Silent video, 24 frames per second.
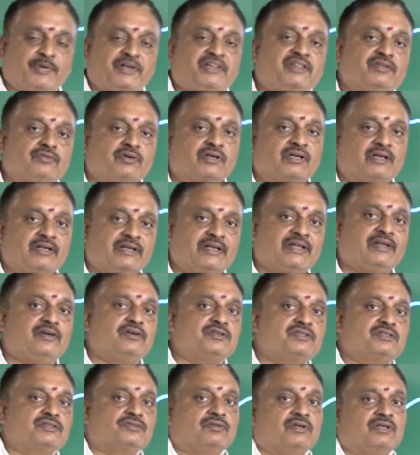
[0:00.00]
ప్రతి ఒక్క
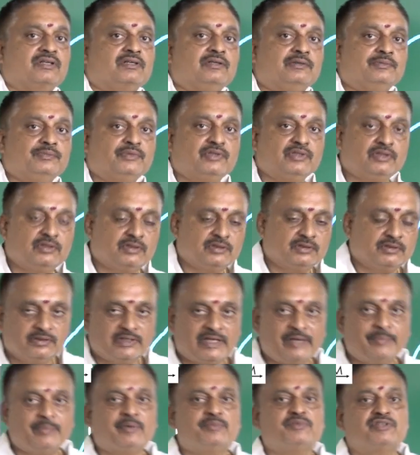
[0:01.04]
నియోజకవర్గంలో
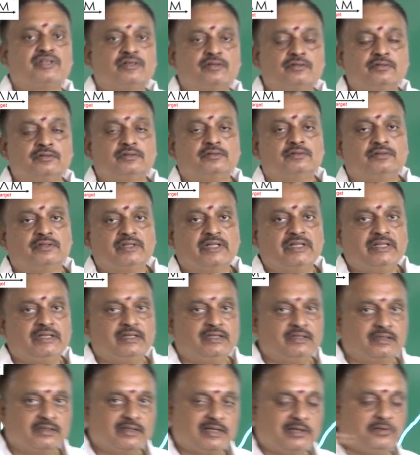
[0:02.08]
ఏమేం జరుగుతుంది
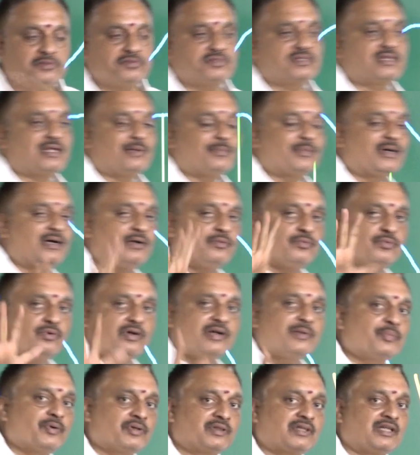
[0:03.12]
గెలుస్తామా
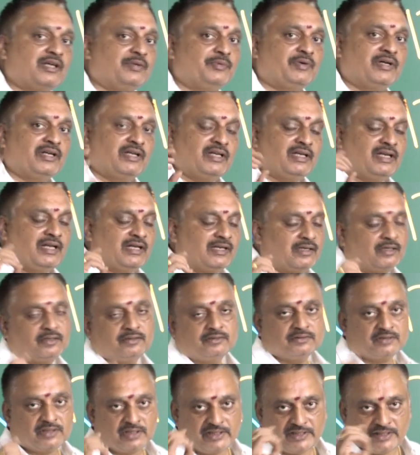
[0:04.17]
ఓడిపోతామా అనే
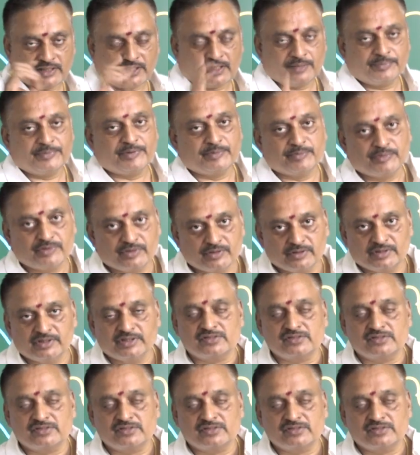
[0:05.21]
లెక్కలు క్లియర్గా మీ ముందు